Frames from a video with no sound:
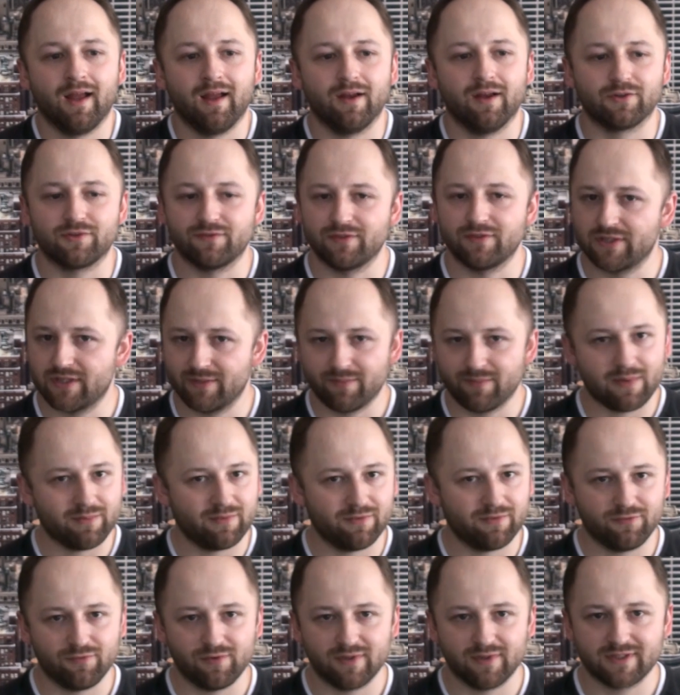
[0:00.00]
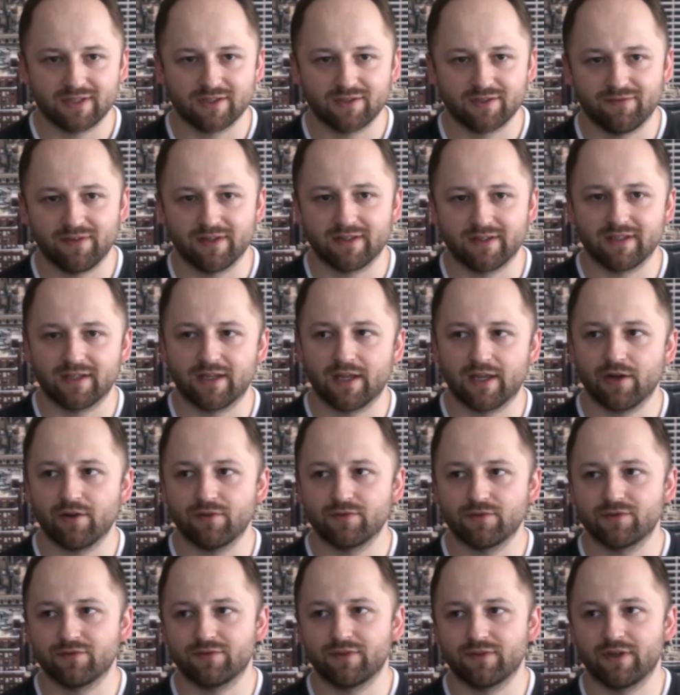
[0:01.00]
Oczywiście mamy w WLC świetnych
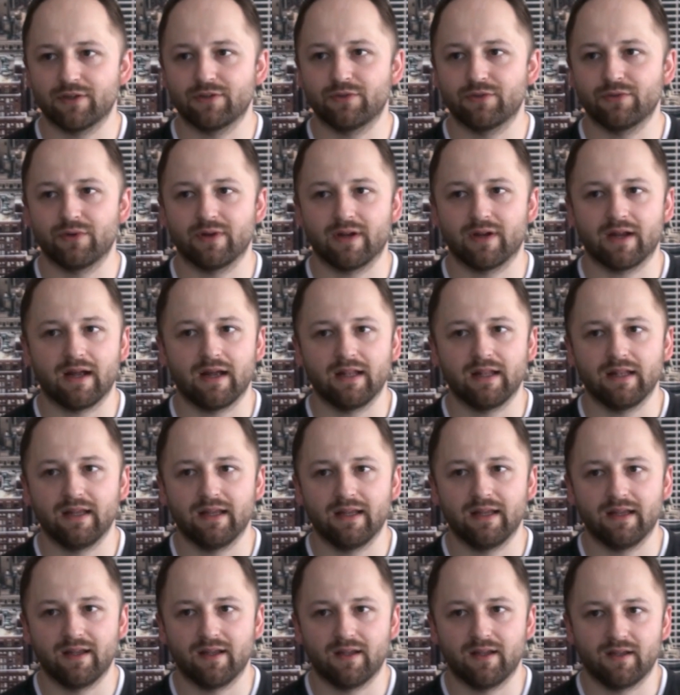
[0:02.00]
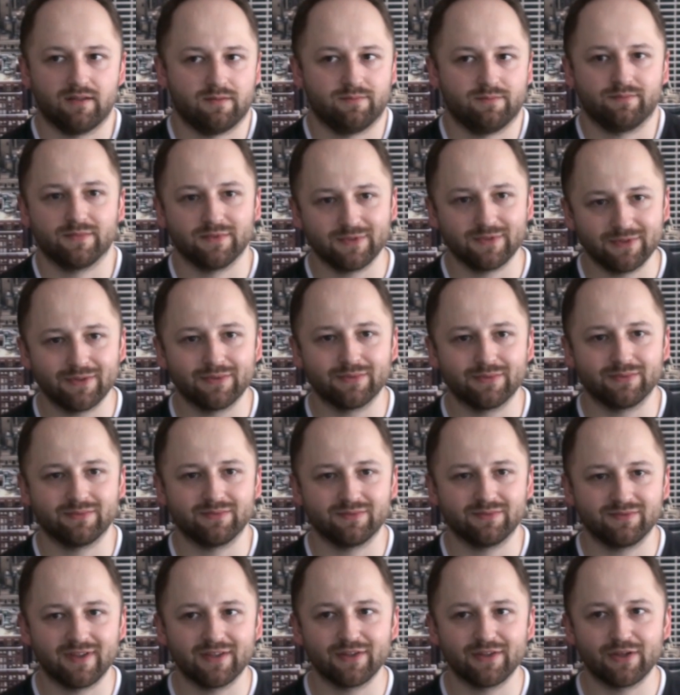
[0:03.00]
kierowców niektórych, ale no
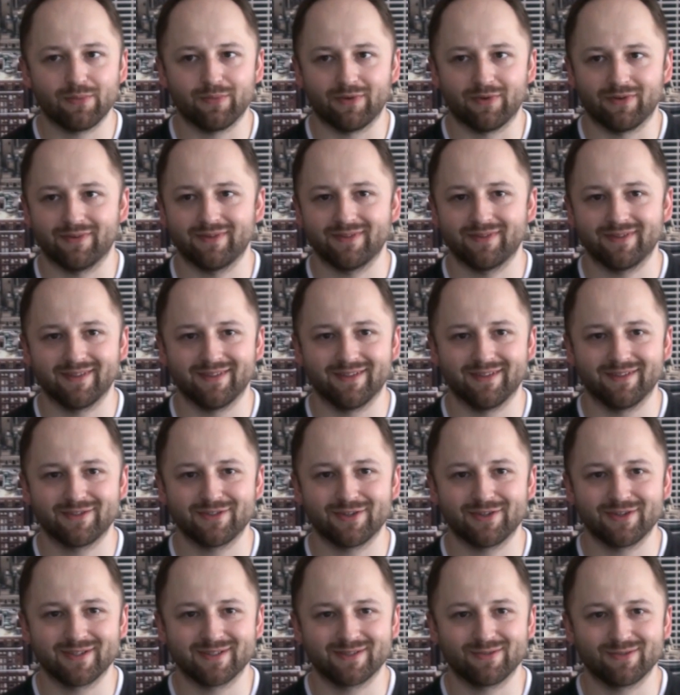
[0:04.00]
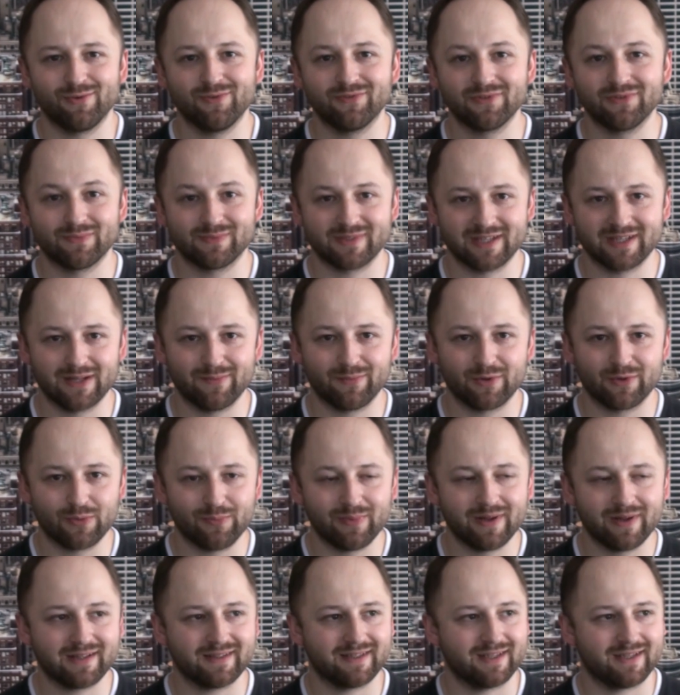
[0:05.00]
wiadomo, e, co jest głównym celem
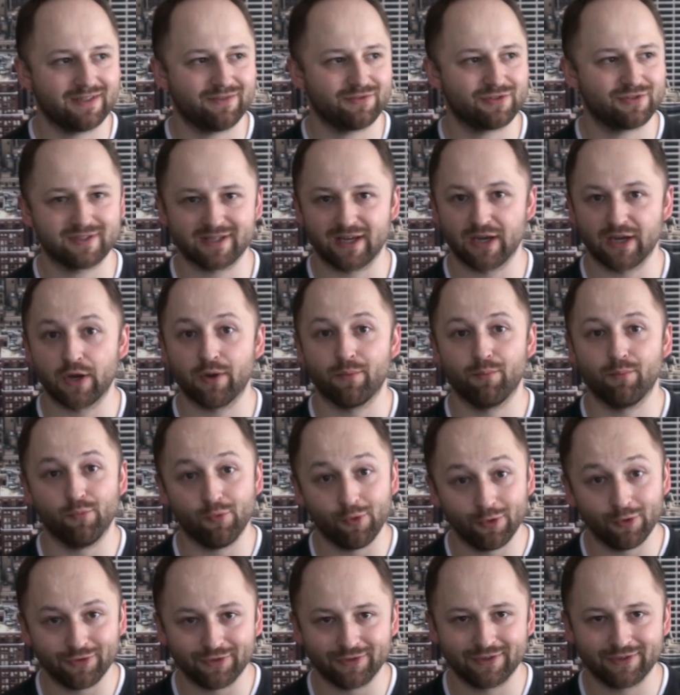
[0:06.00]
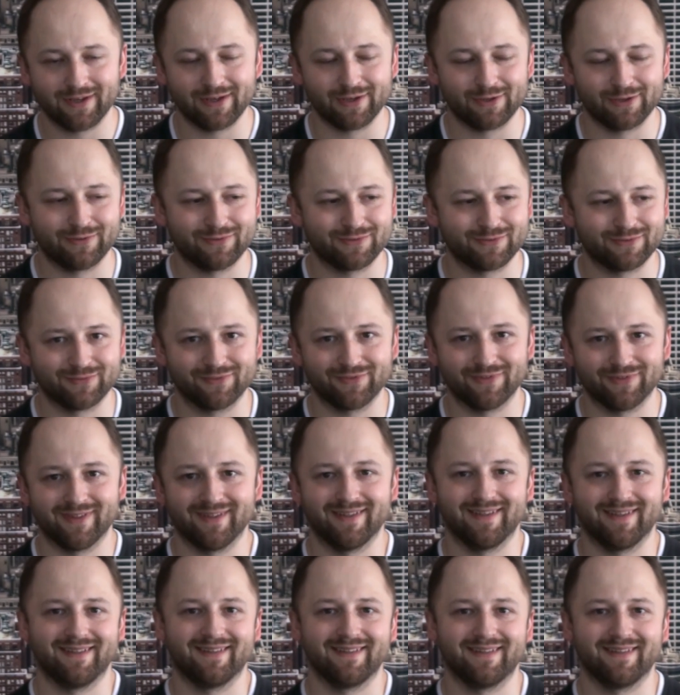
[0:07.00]
Roberta i wszystkich młodych kierowców
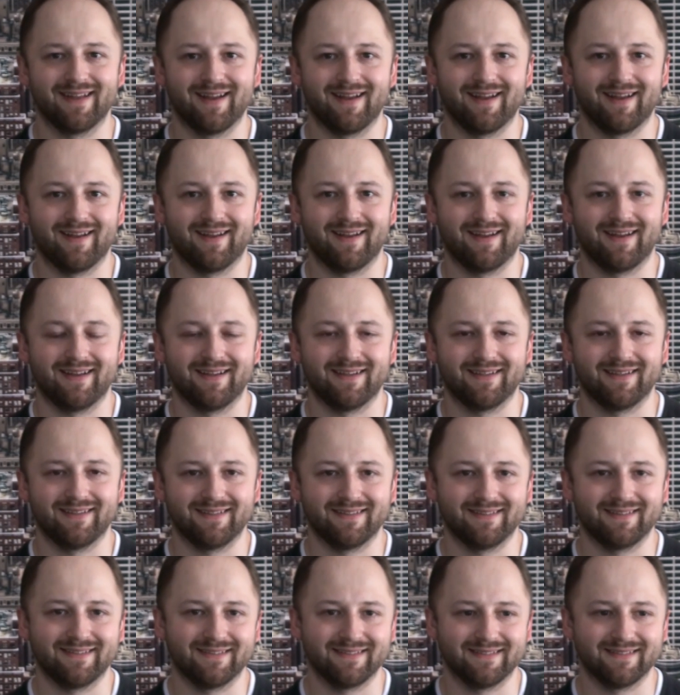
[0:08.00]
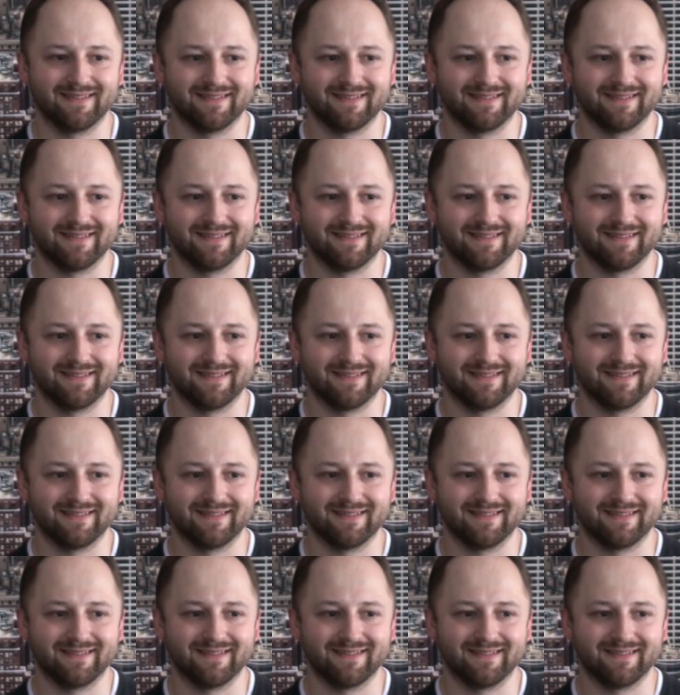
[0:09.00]
e, na